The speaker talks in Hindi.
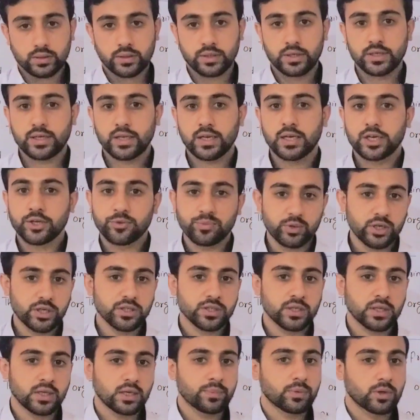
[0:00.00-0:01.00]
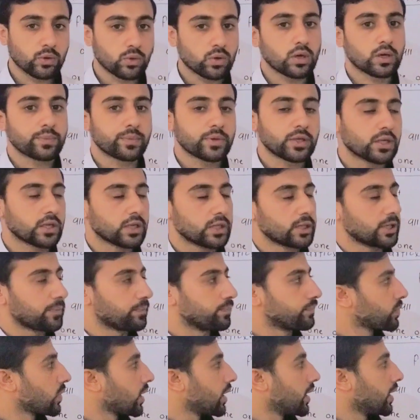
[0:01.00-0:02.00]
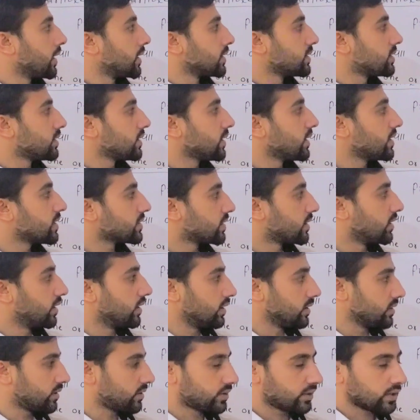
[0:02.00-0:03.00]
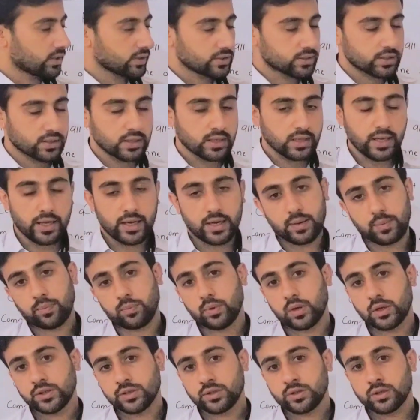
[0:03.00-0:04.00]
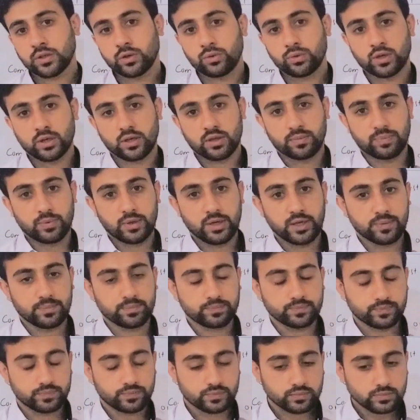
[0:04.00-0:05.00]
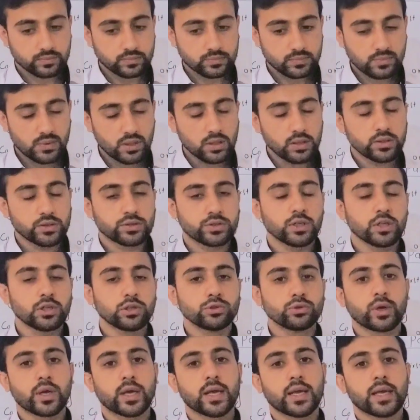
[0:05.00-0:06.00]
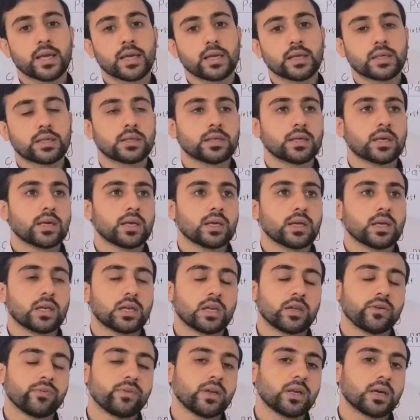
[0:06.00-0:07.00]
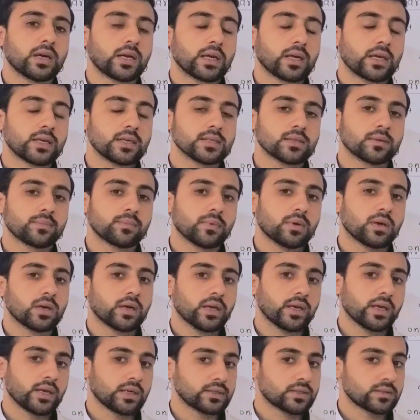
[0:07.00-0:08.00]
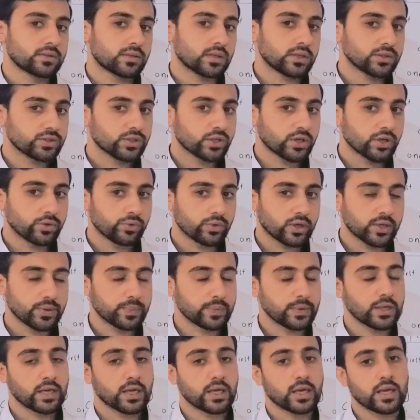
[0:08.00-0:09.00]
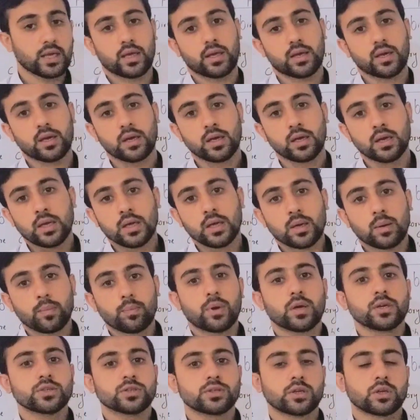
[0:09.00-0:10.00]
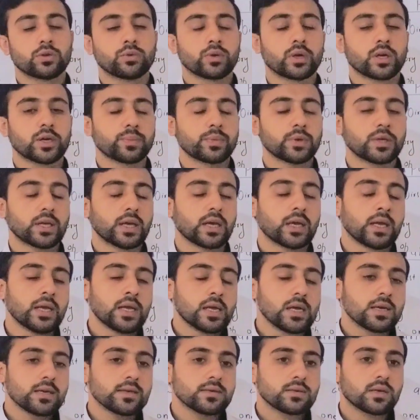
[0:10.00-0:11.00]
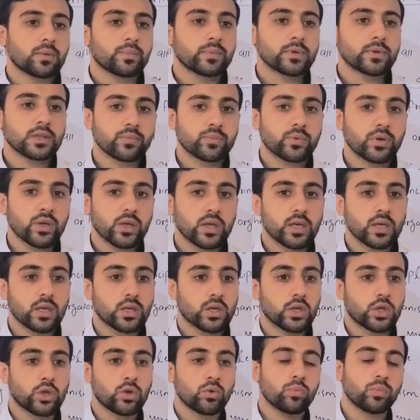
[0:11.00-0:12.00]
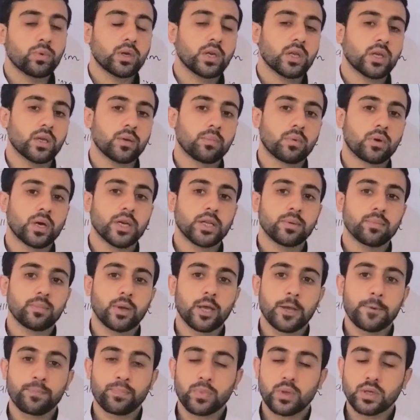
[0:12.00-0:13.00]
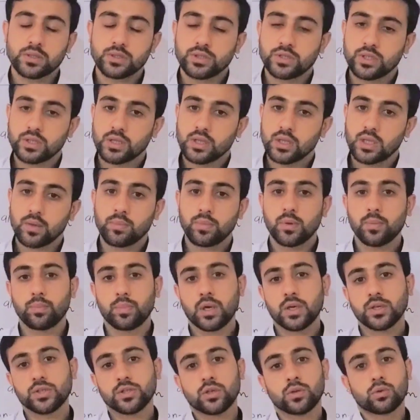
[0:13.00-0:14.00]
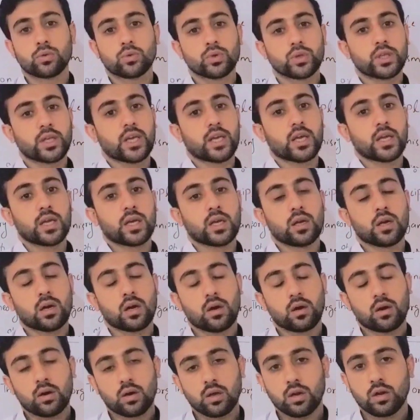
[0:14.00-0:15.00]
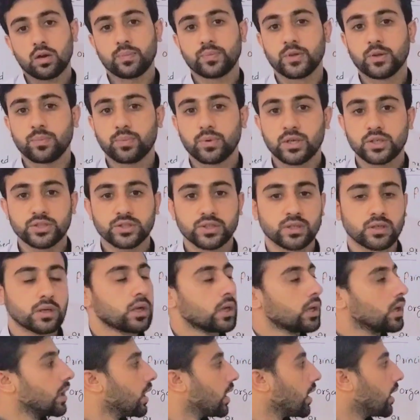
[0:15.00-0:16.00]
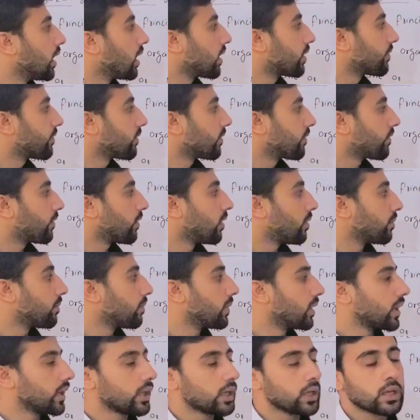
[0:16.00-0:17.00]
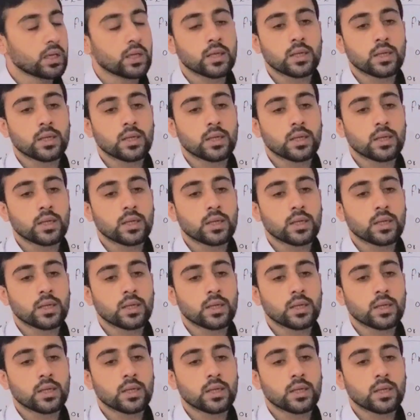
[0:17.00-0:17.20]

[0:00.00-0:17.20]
डिटेल डिफिनेशन हमने वह भी की थी सिल इज द स्ट्रक्चरल एंड फंक्शनल यूनिट ऑफ लाइफ स्टील जो है ये लिविंग ऑर्गेनिज्म का एक स्ट्रक्चरल यूनिट भी है एक फंक्शनल यूनिट भी है इसका मतलब यह है कि ह्यूमन की बॉडी में जितनी भी फंक्शन होते हैं ऑल ऑफ द फंक्शन आर परफॉर्म बाई